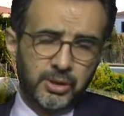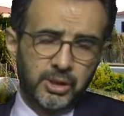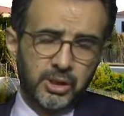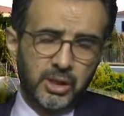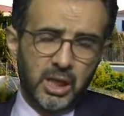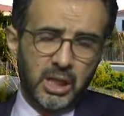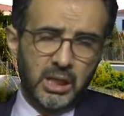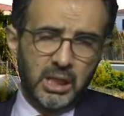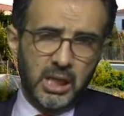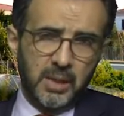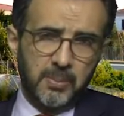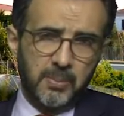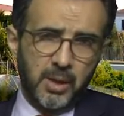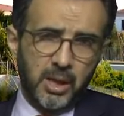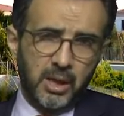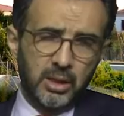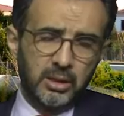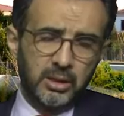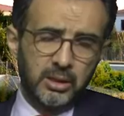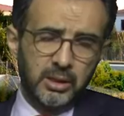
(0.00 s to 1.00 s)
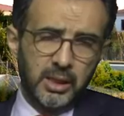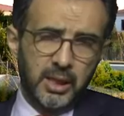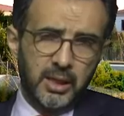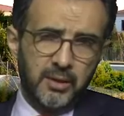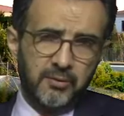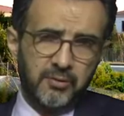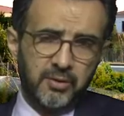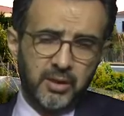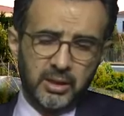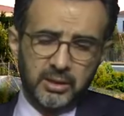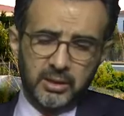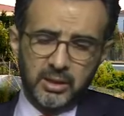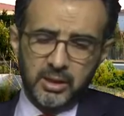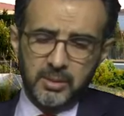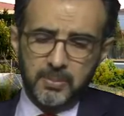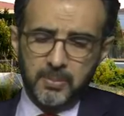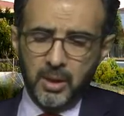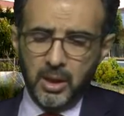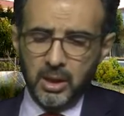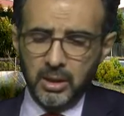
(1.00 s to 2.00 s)
Kiralar pahalı, ev
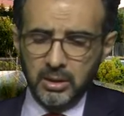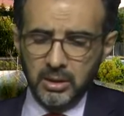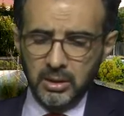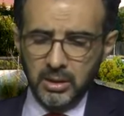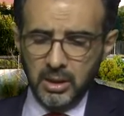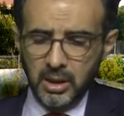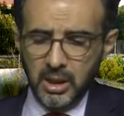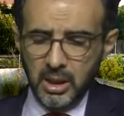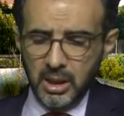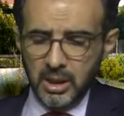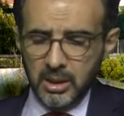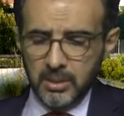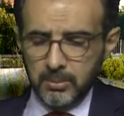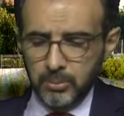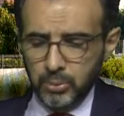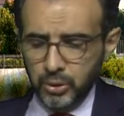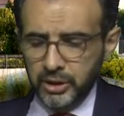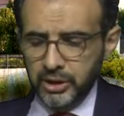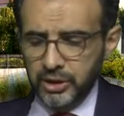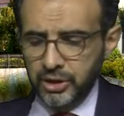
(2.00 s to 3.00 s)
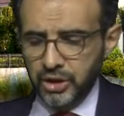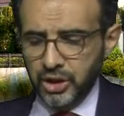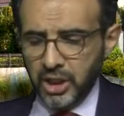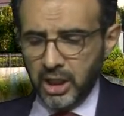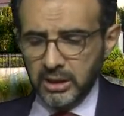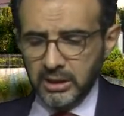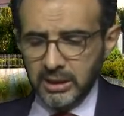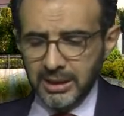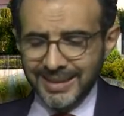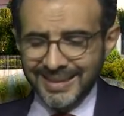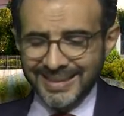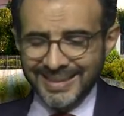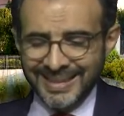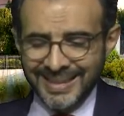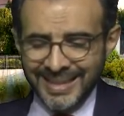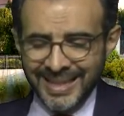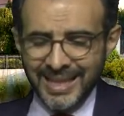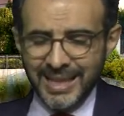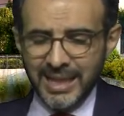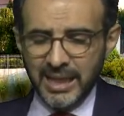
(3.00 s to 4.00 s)
fiyatları pahalı. Bu gidişat
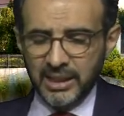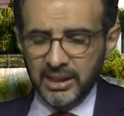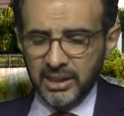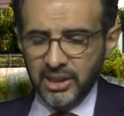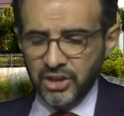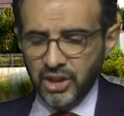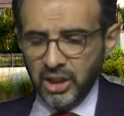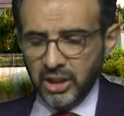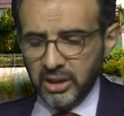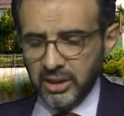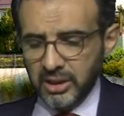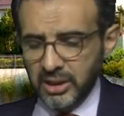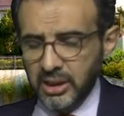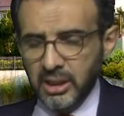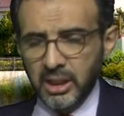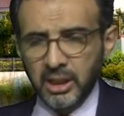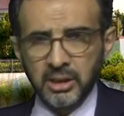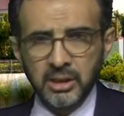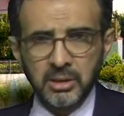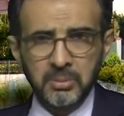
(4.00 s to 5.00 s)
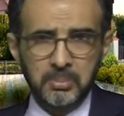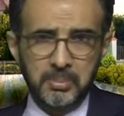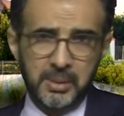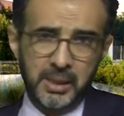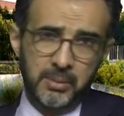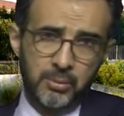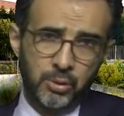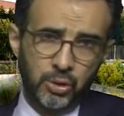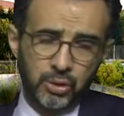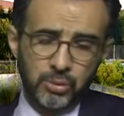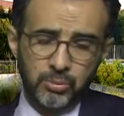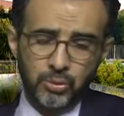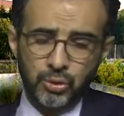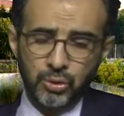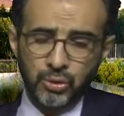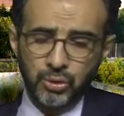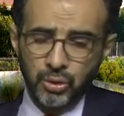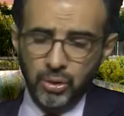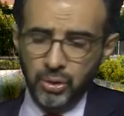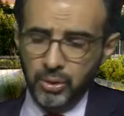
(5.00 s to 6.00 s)
nereye gidecek inanın bilmiyorum.
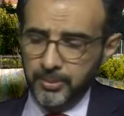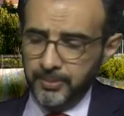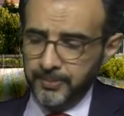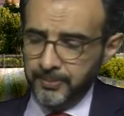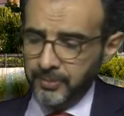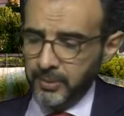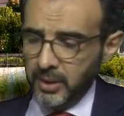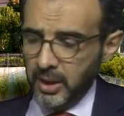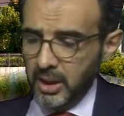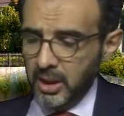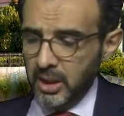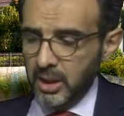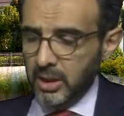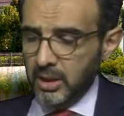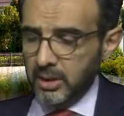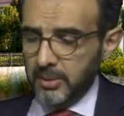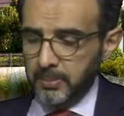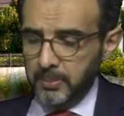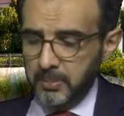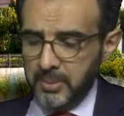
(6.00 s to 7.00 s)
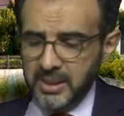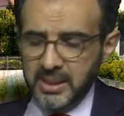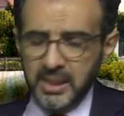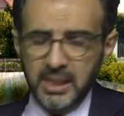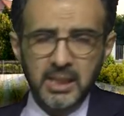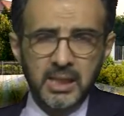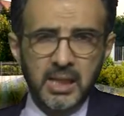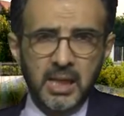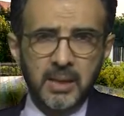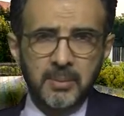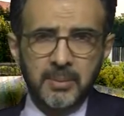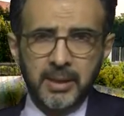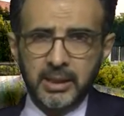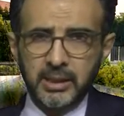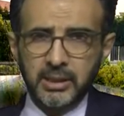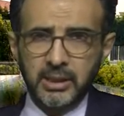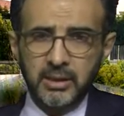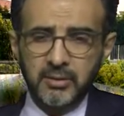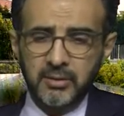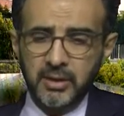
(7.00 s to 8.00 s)
Çünkü bize yine
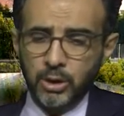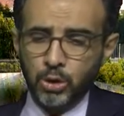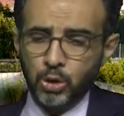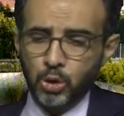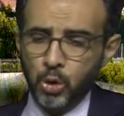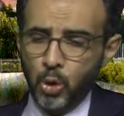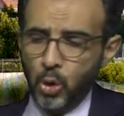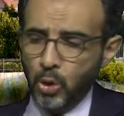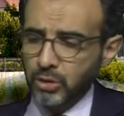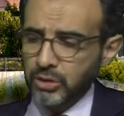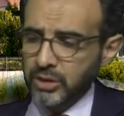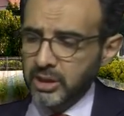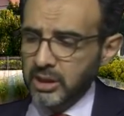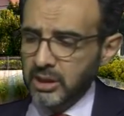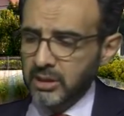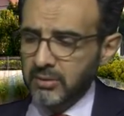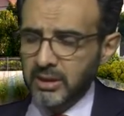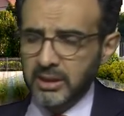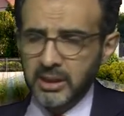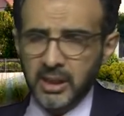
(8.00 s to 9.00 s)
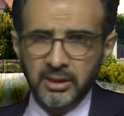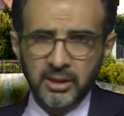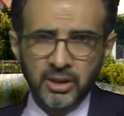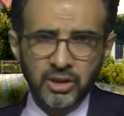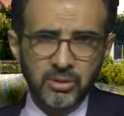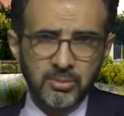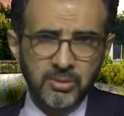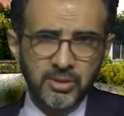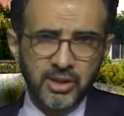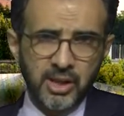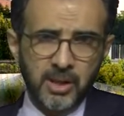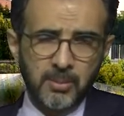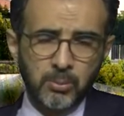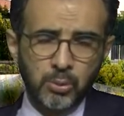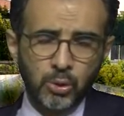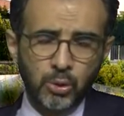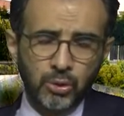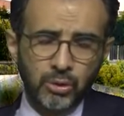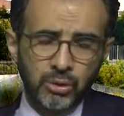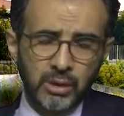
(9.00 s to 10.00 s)
Emekli TV'ye çok sayıda vatandaşımızdan
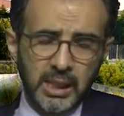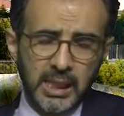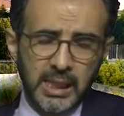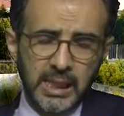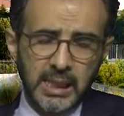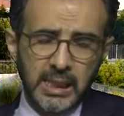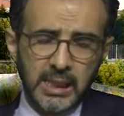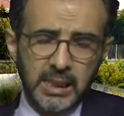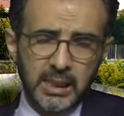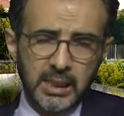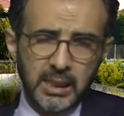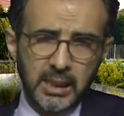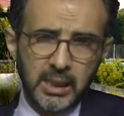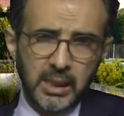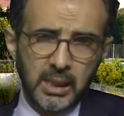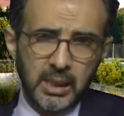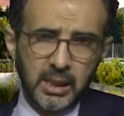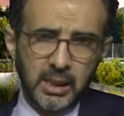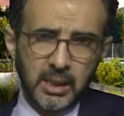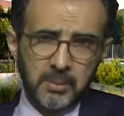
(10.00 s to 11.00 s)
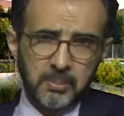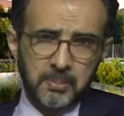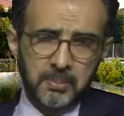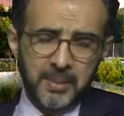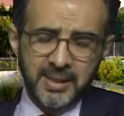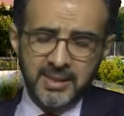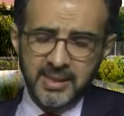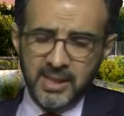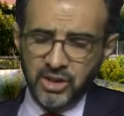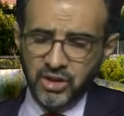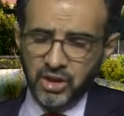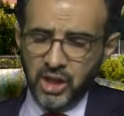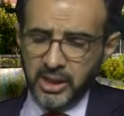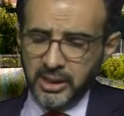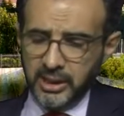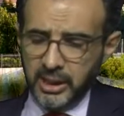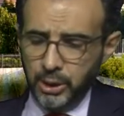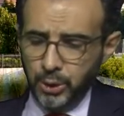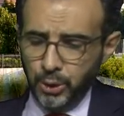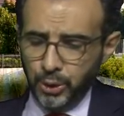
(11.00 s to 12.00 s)
bu konuyla ilgili mesajlar
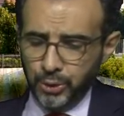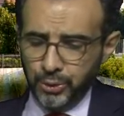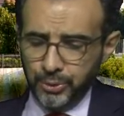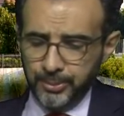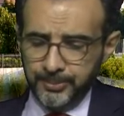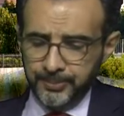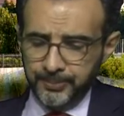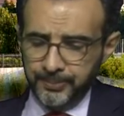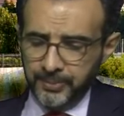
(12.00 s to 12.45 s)
geliyor.